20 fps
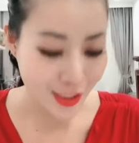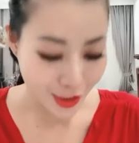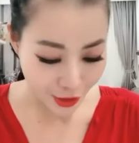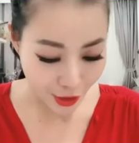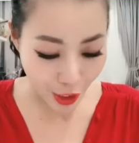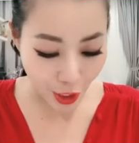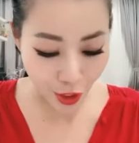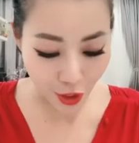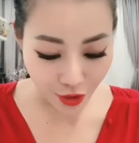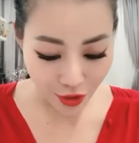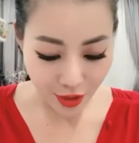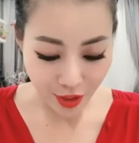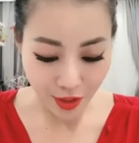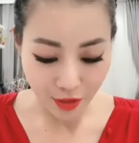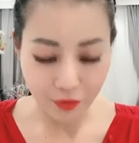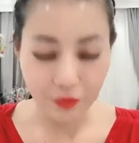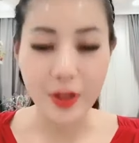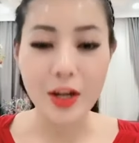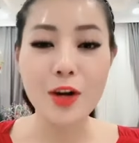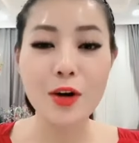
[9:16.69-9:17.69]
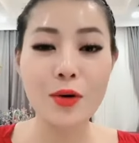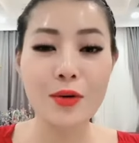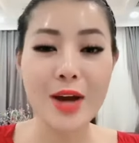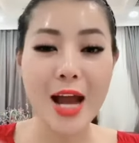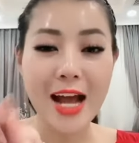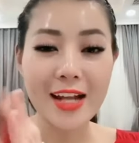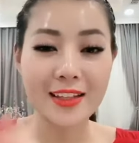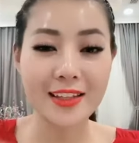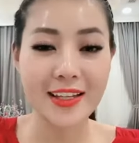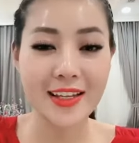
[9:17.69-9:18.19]
đó phấn lô
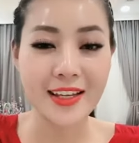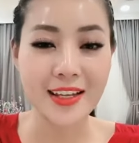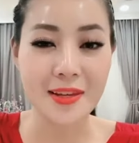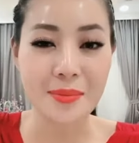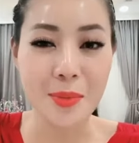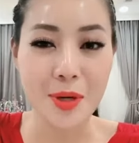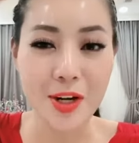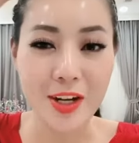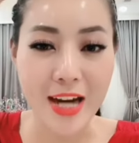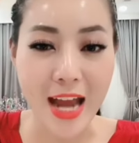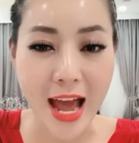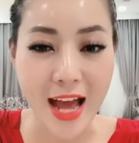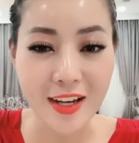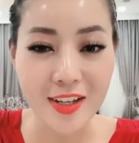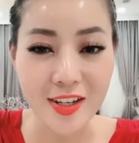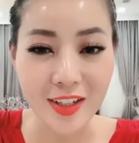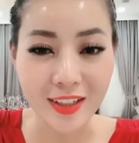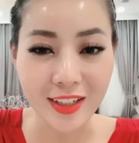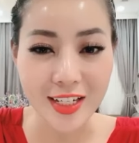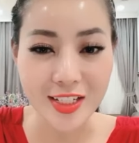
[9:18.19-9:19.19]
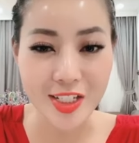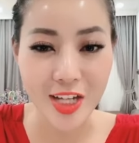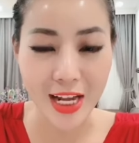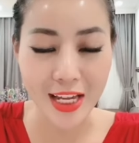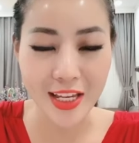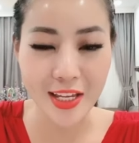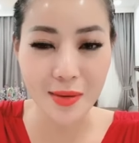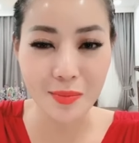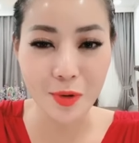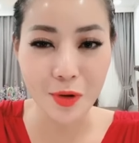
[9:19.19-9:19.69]
đác thì mọi người đã được uh, trải
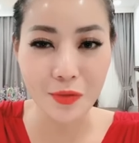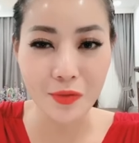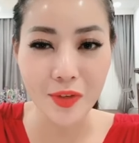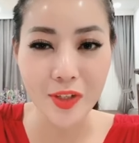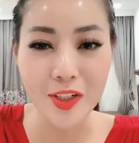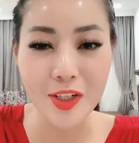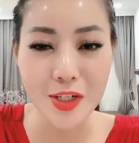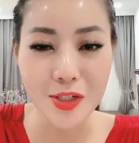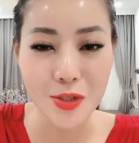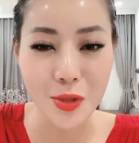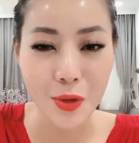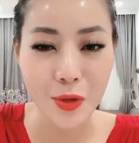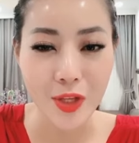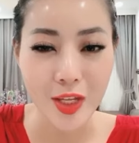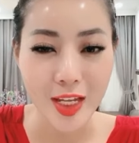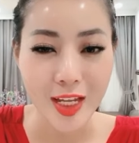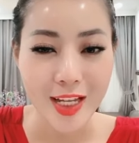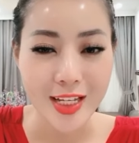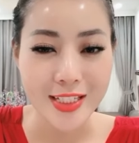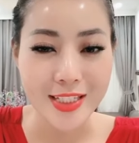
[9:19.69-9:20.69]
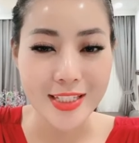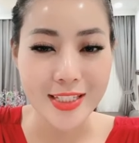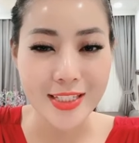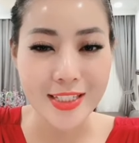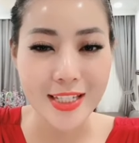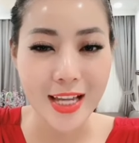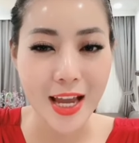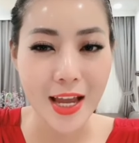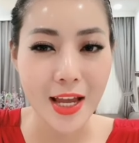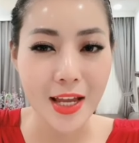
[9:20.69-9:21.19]
nghiệm cùng với hương rồi
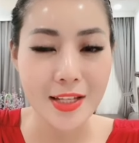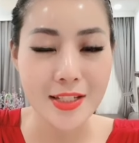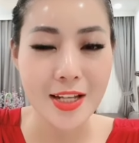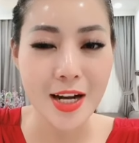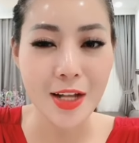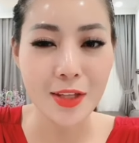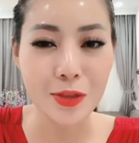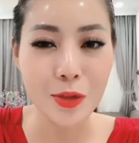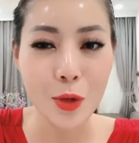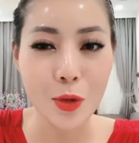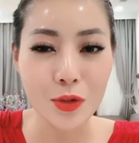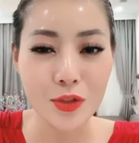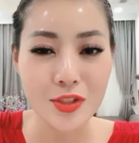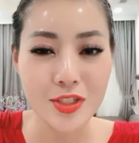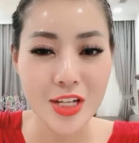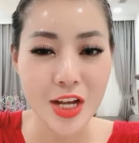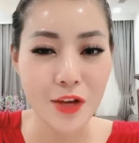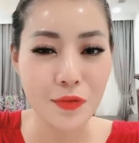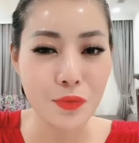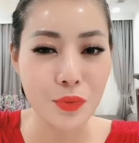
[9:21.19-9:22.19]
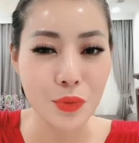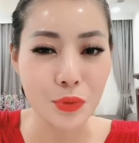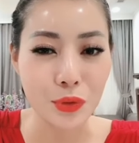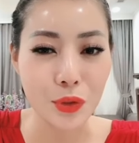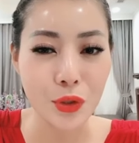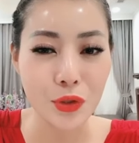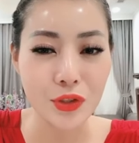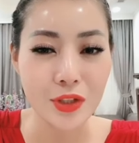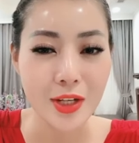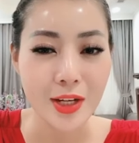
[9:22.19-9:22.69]
che rất là tốt, che phủ
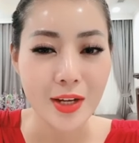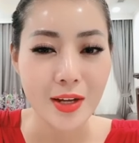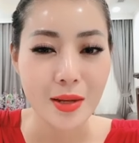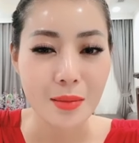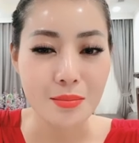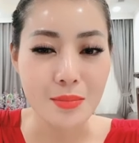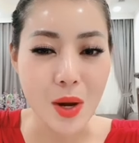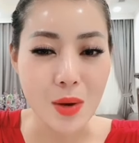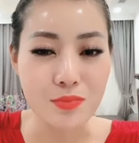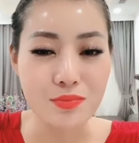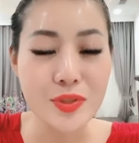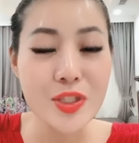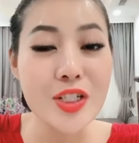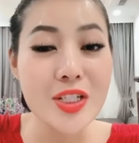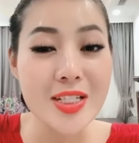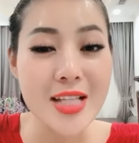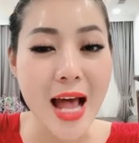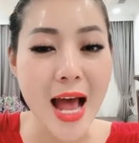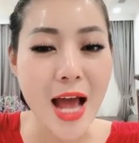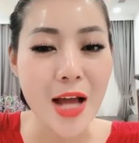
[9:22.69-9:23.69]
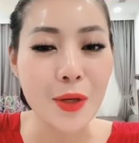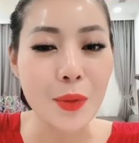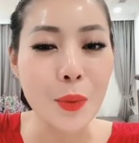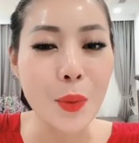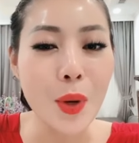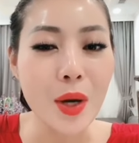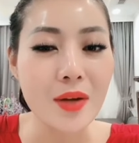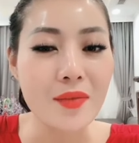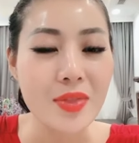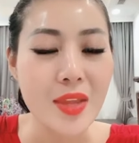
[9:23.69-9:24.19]
tốt, bóng như da Hàn
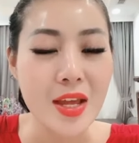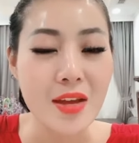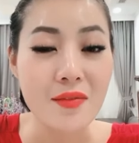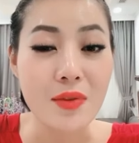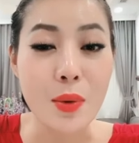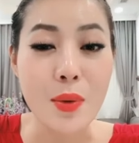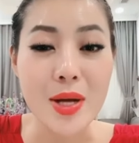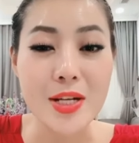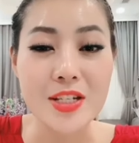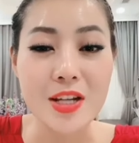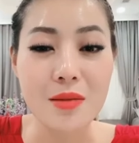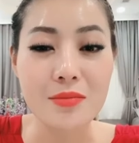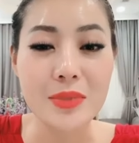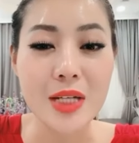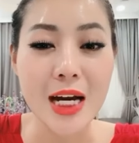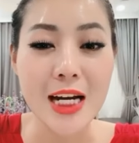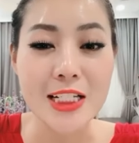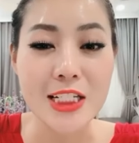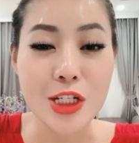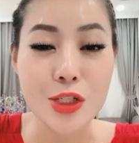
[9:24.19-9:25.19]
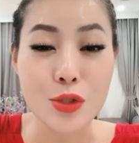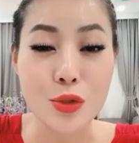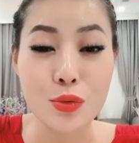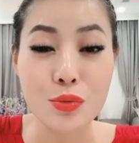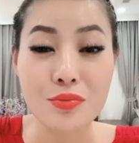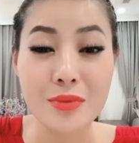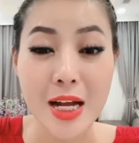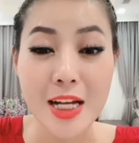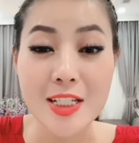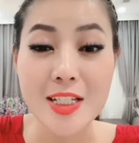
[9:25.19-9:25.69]
Quốc và quan trọng nữa là chỉ số
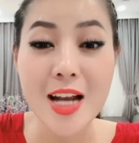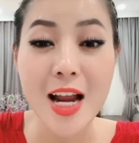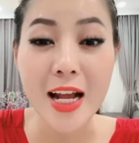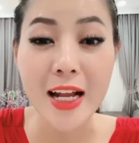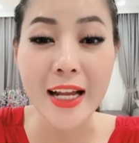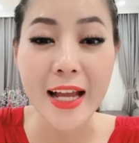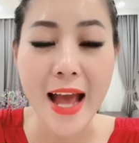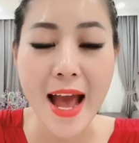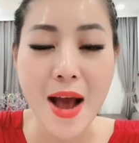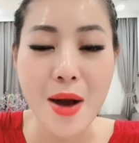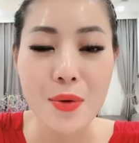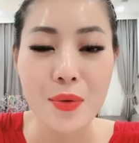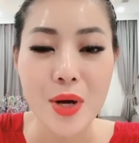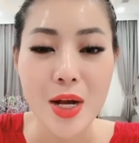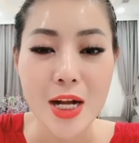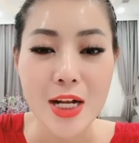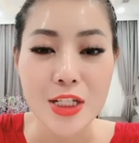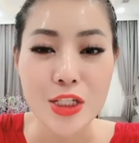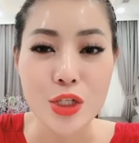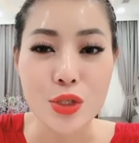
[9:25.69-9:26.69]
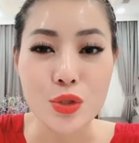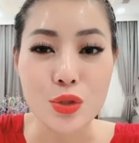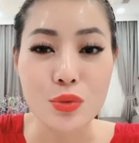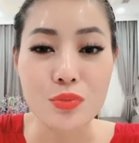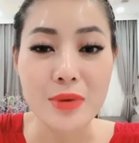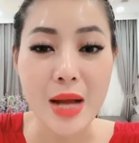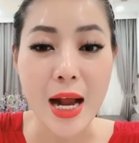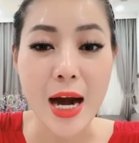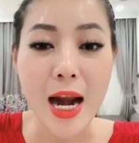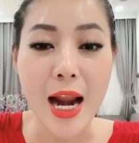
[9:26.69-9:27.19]
nắng rất là cao, chỉ số
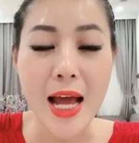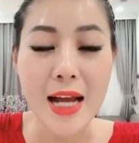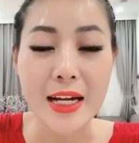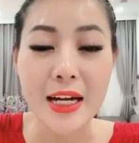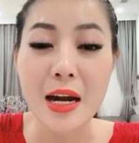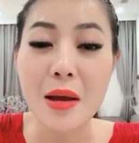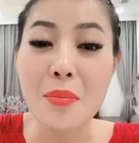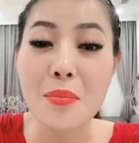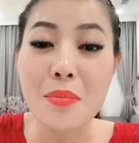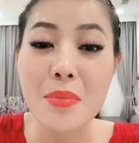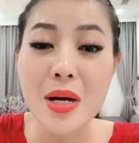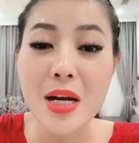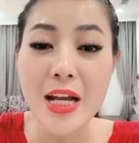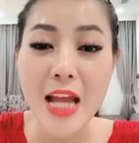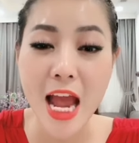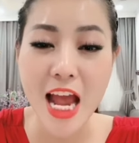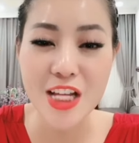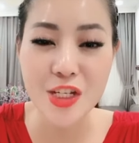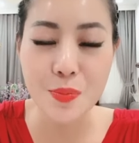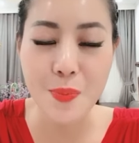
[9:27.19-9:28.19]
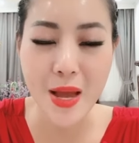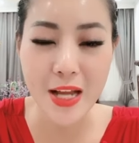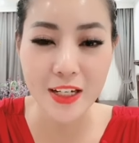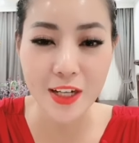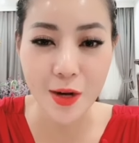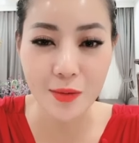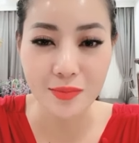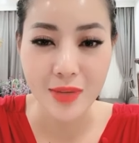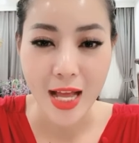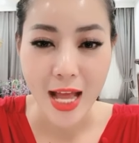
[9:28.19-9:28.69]
nắng là 50 SPS
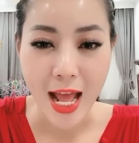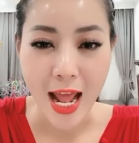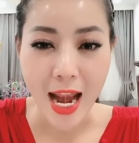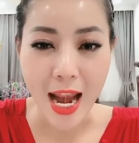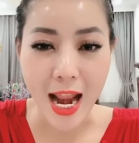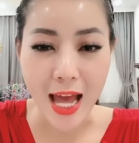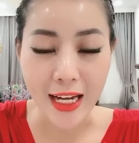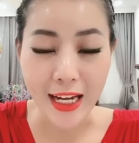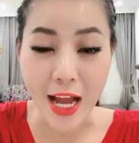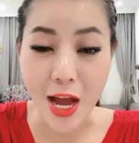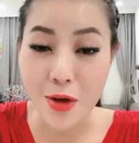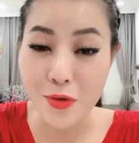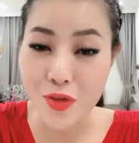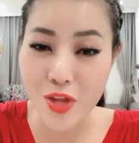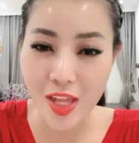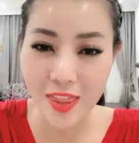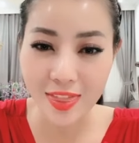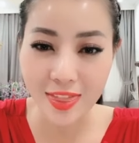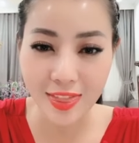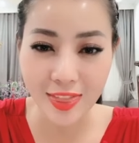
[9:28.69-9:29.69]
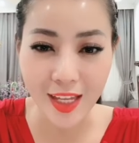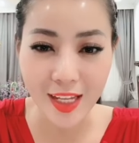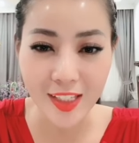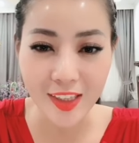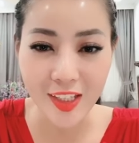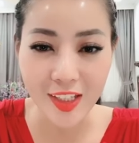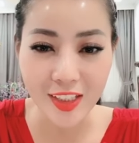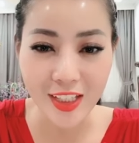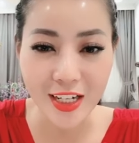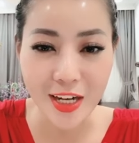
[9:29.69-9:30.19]
cộng là cao nhất tính
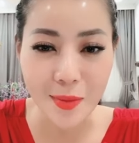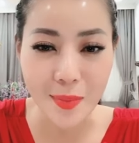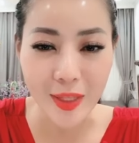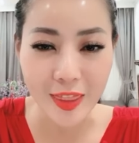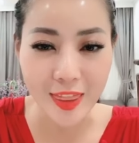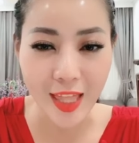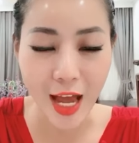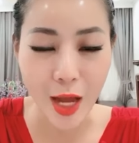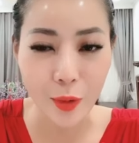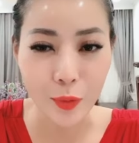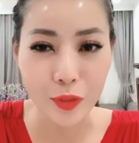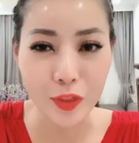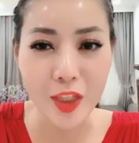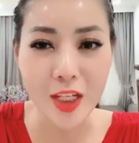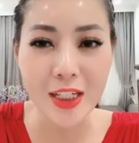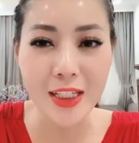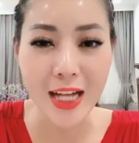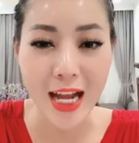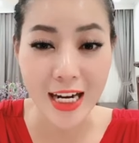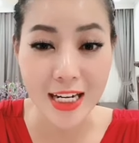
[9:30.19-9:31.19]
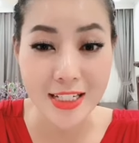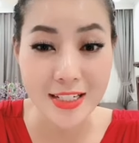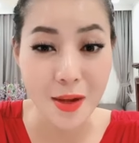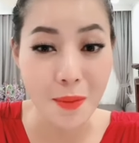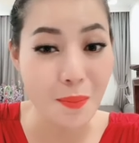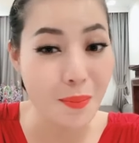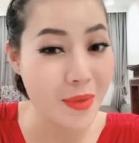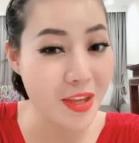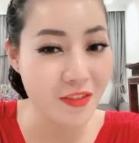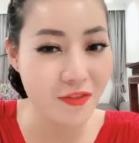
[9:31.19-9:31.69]
tới thời điểm hiện tại của tất cả các
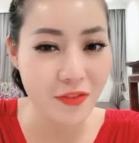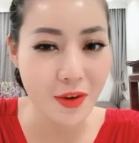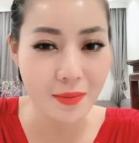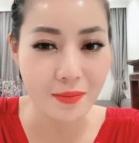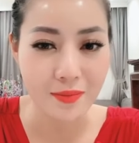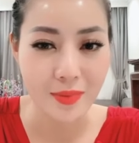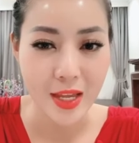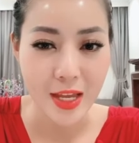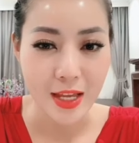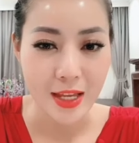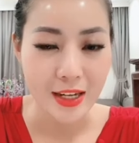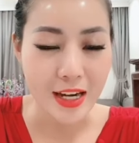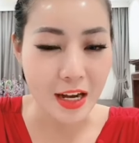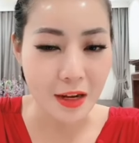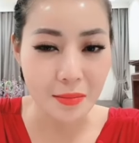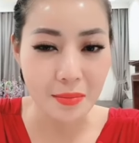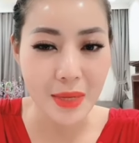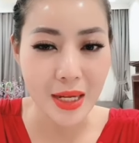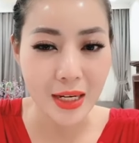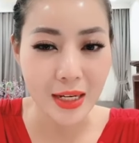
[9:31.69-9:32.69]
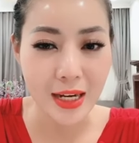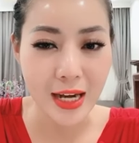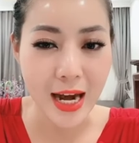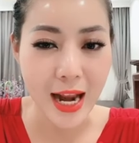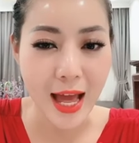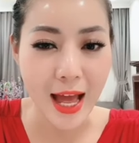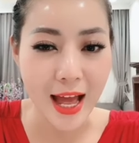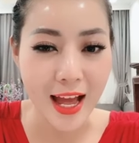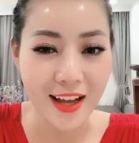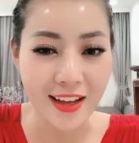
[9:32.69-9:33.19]
dòng mỹ phẩm, đặc biệt
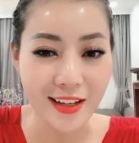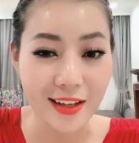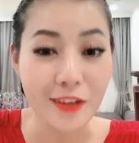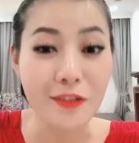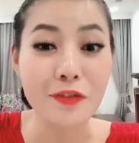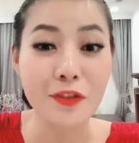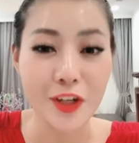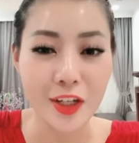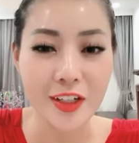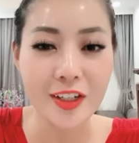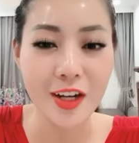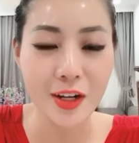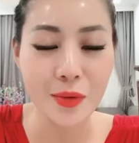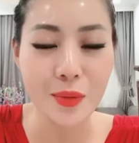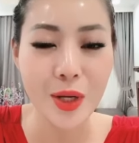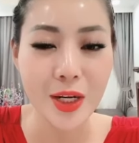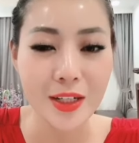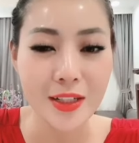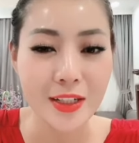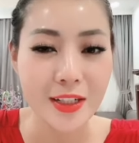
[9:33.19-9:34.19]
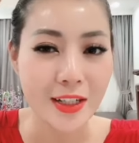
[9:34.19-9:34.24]
là ở phần nước luôn.